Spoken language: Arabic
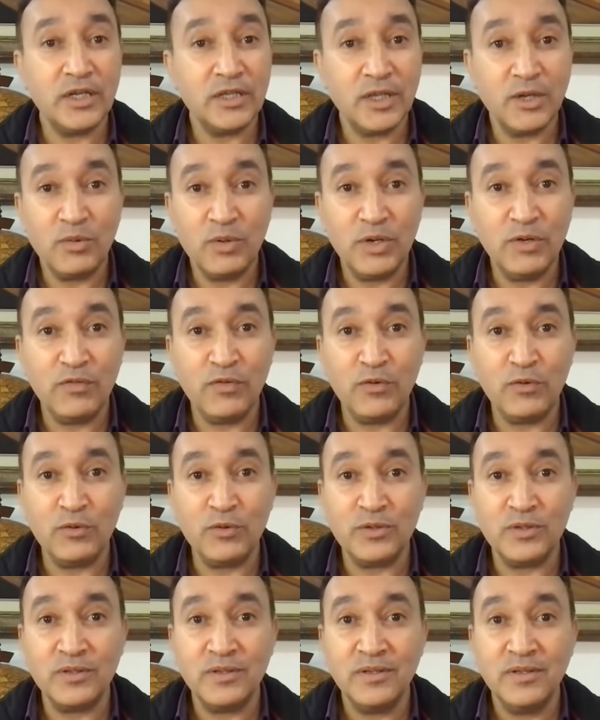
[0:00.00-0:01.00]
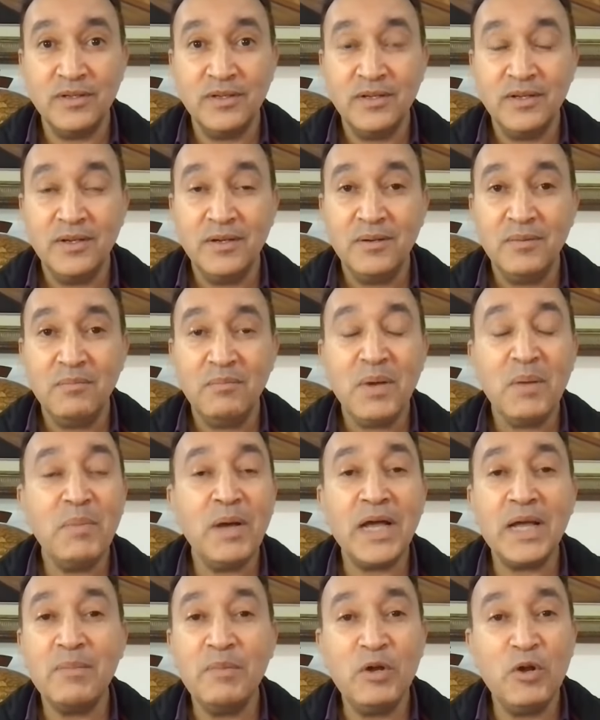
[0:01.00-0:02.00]
يعطيوني فلوس ما
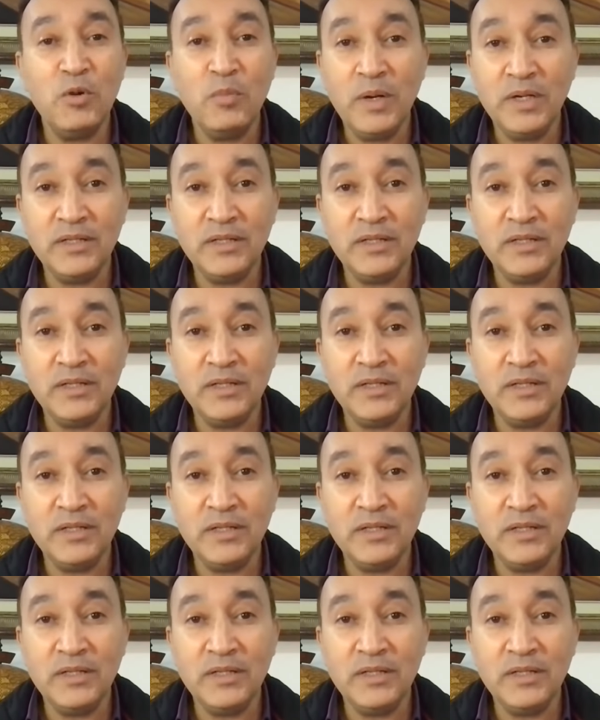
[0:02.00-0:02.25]
باغي منهم